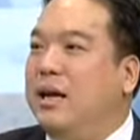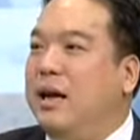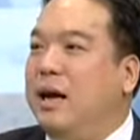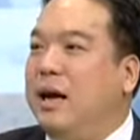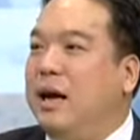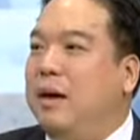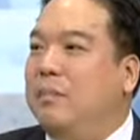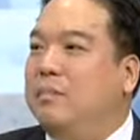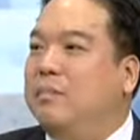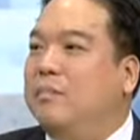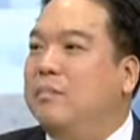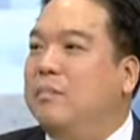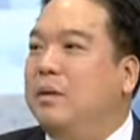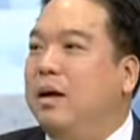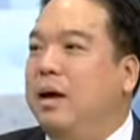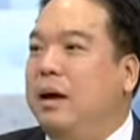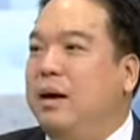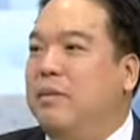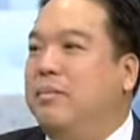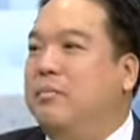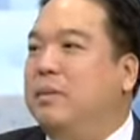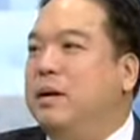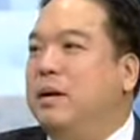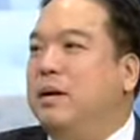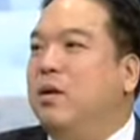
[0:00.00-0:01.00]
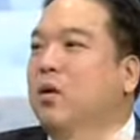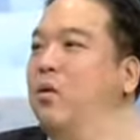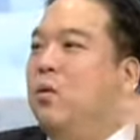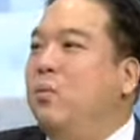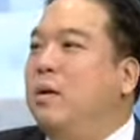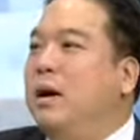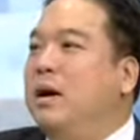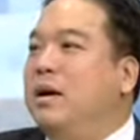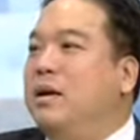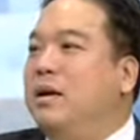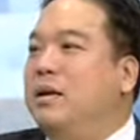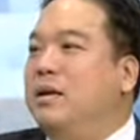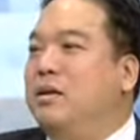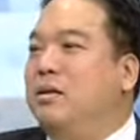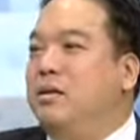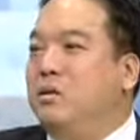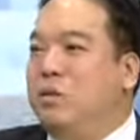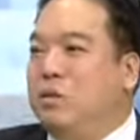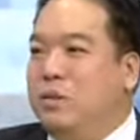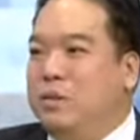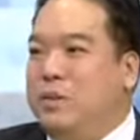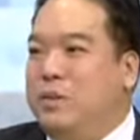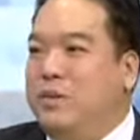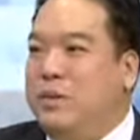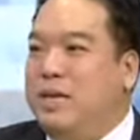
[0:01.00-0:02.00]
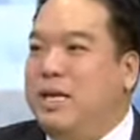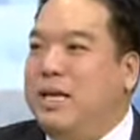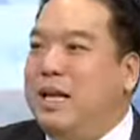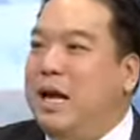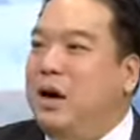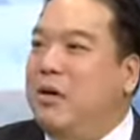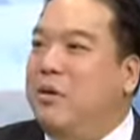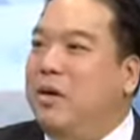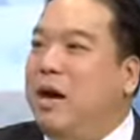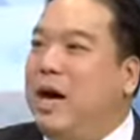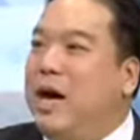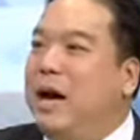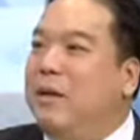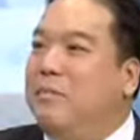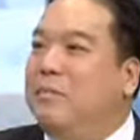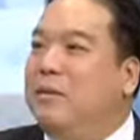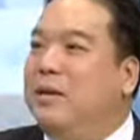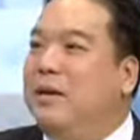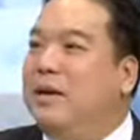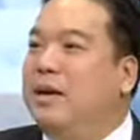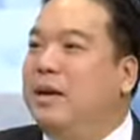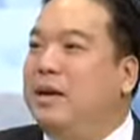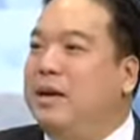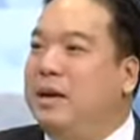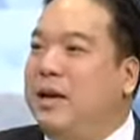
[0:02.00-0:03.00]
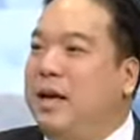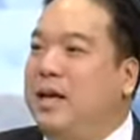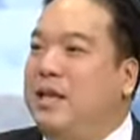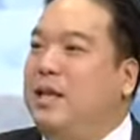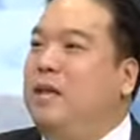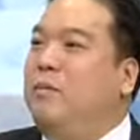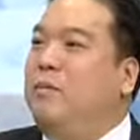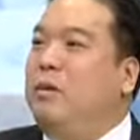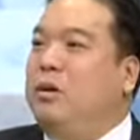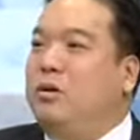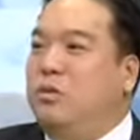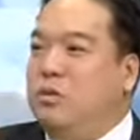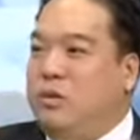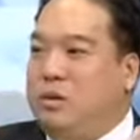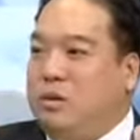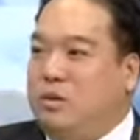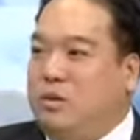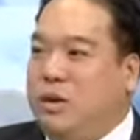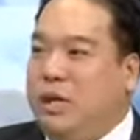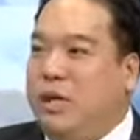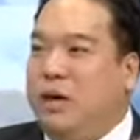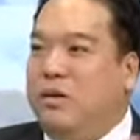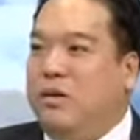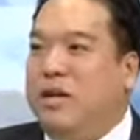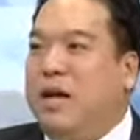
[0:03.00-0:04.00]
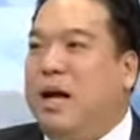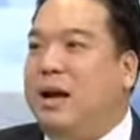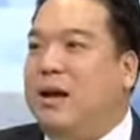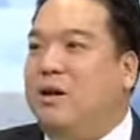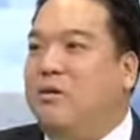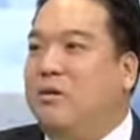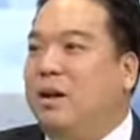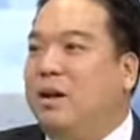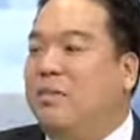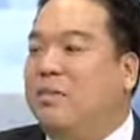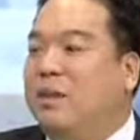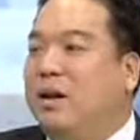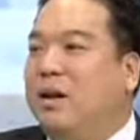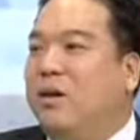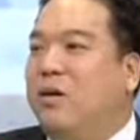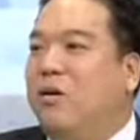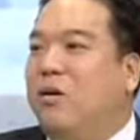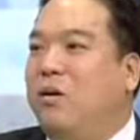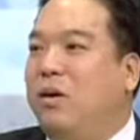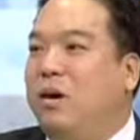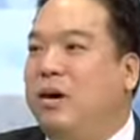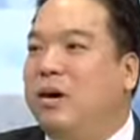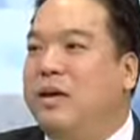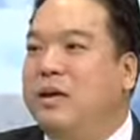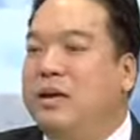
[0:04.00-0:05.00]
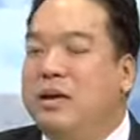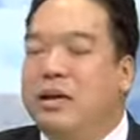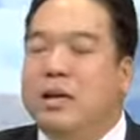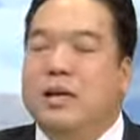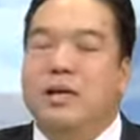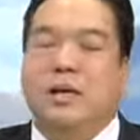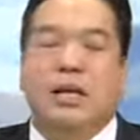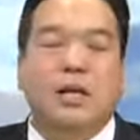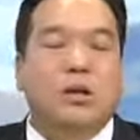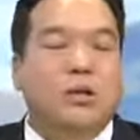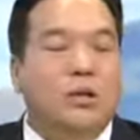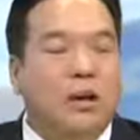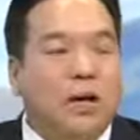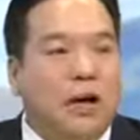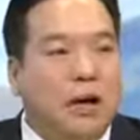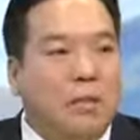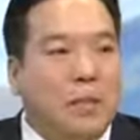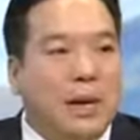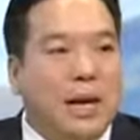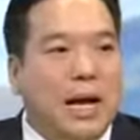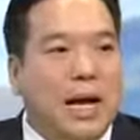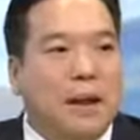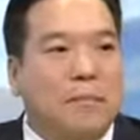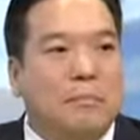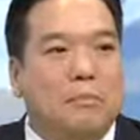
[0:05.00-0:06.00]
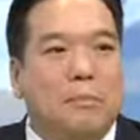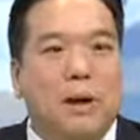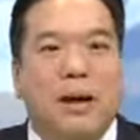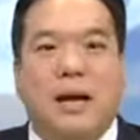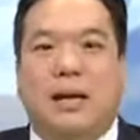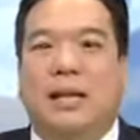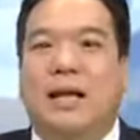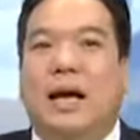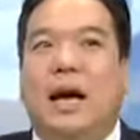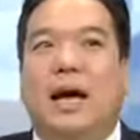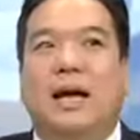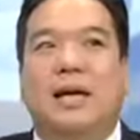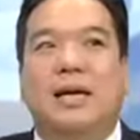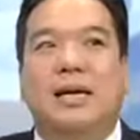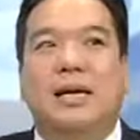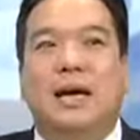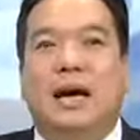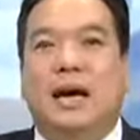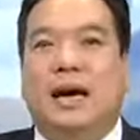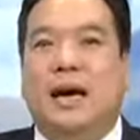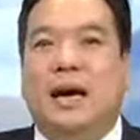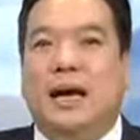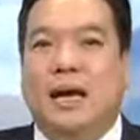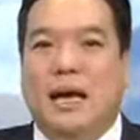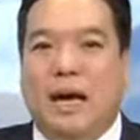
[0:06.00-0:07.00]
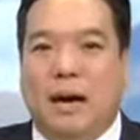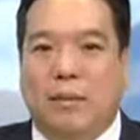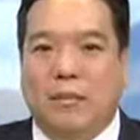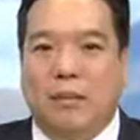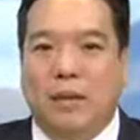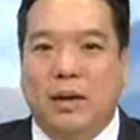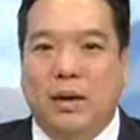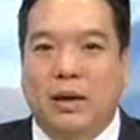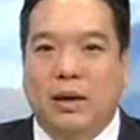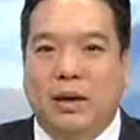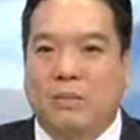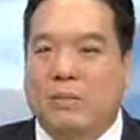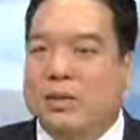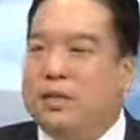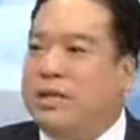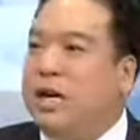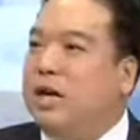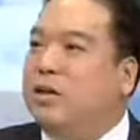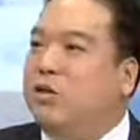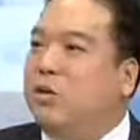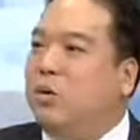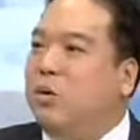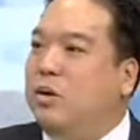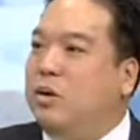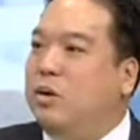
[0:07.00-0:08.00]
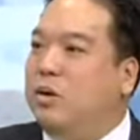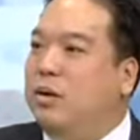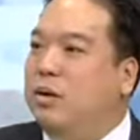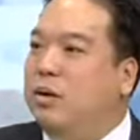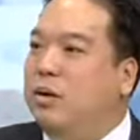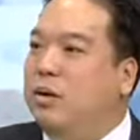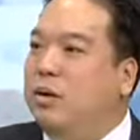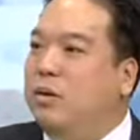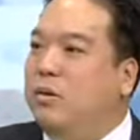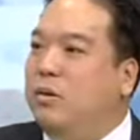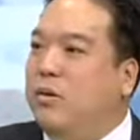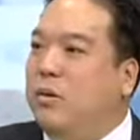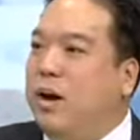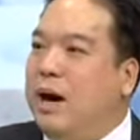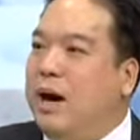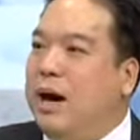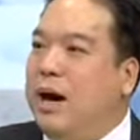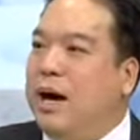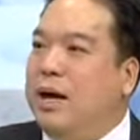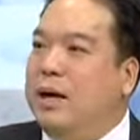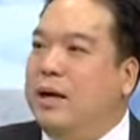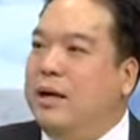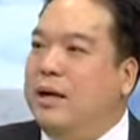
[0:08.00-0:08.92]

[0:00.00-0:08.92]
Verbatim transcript: นะครับเปิดโล่งมากขึ้นอยู่ชีวิตแนวราบแทนที่จะไปอยู่ชีวิตแนวตั้งในกรุงเทพมหานคร ฉะนั้นตรงนี้ก็เป็นการเปิดทางเลือกให้กับประชาชนว่า